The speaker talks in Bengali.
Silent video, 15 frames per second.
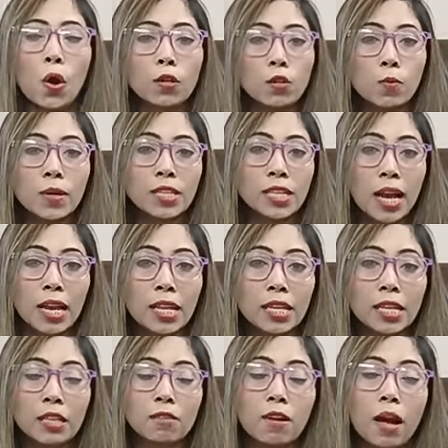অথবা চাইলে
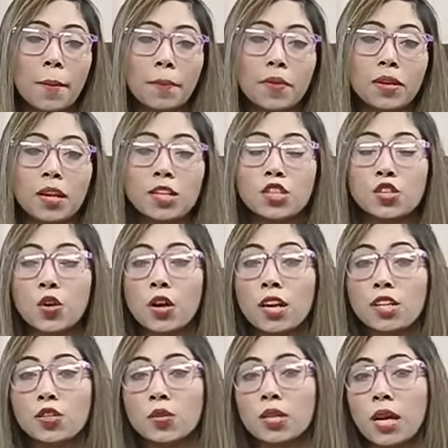কিন্তু আপনারা
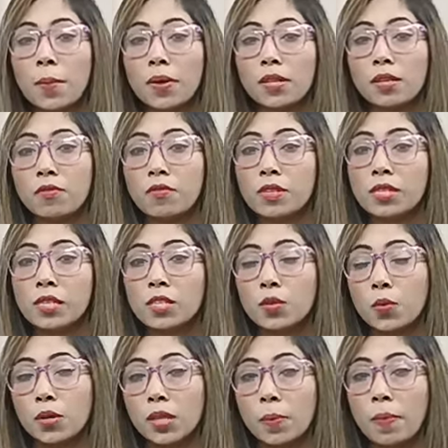সরাসরি আমাদের ভিজিট
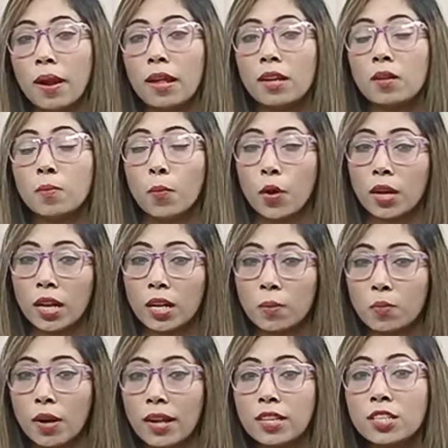করতে পারেন বনানী
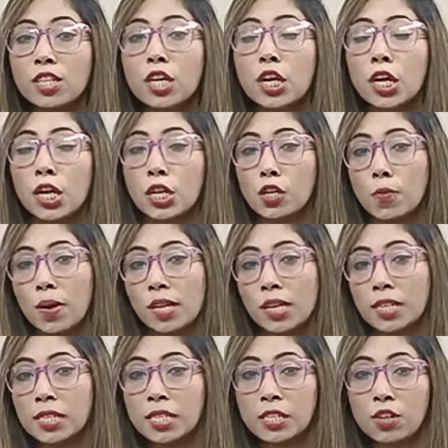ব্রাঞ্চ নিউ
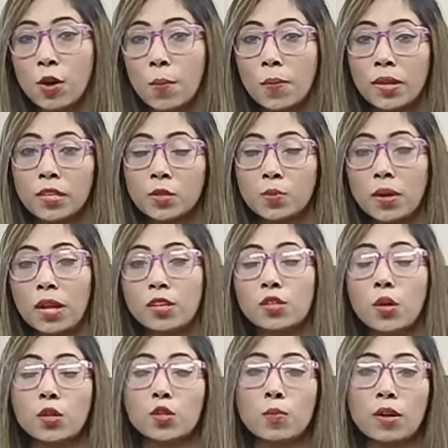মার্কেট সিটি কমপ্লেক্স ব্রাঞ্চ
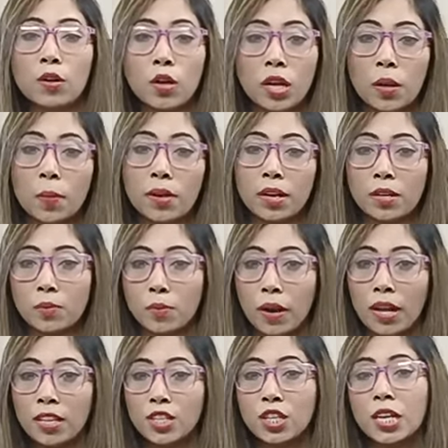অথবা কলাবাগান
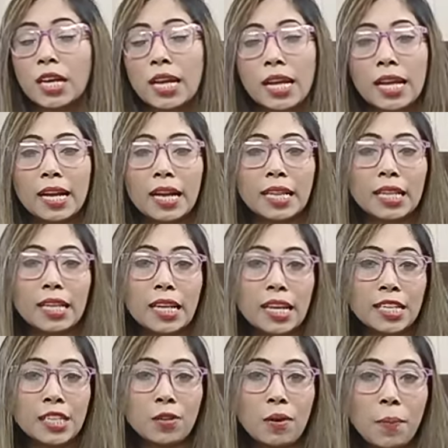ব্রাঞ্চ এখান থেকে
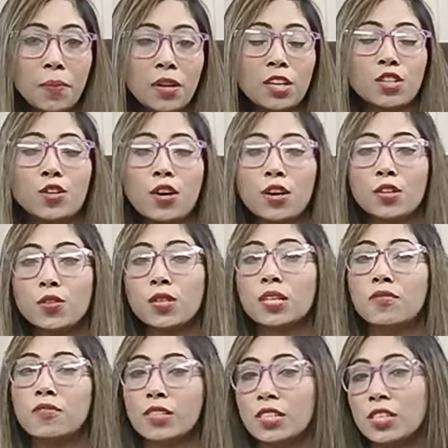এসেও আপনারা সরাসরি
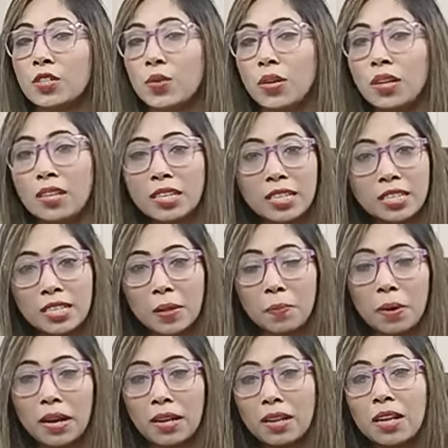ভিজিট করে নিয়ে যেতে
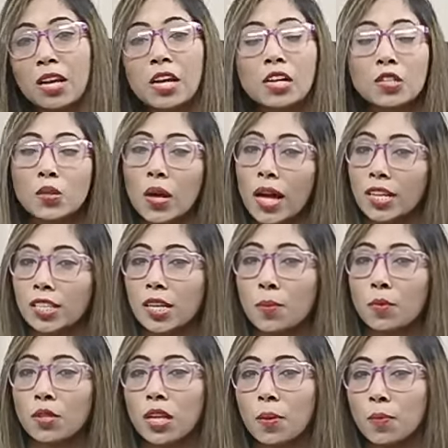পারেন সো আজকের
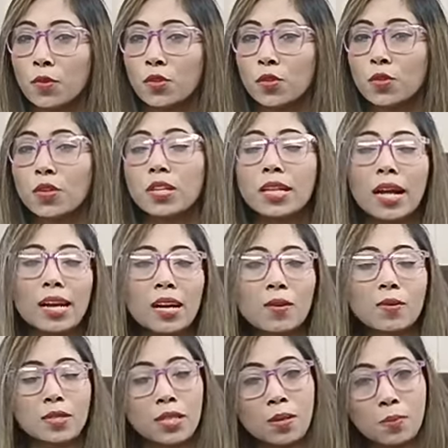মতো এই পর্যন্তই দেখা
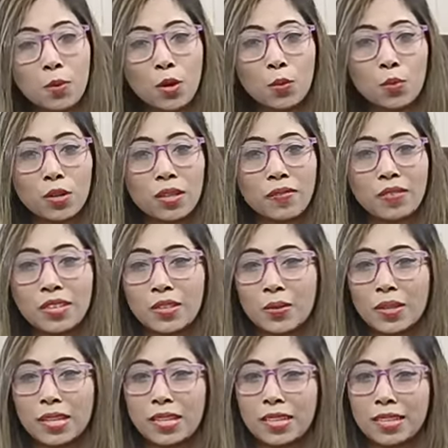হচ্ছে পরবর্তী
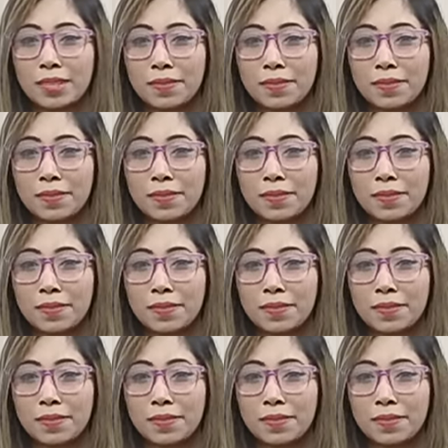ভিডিওতে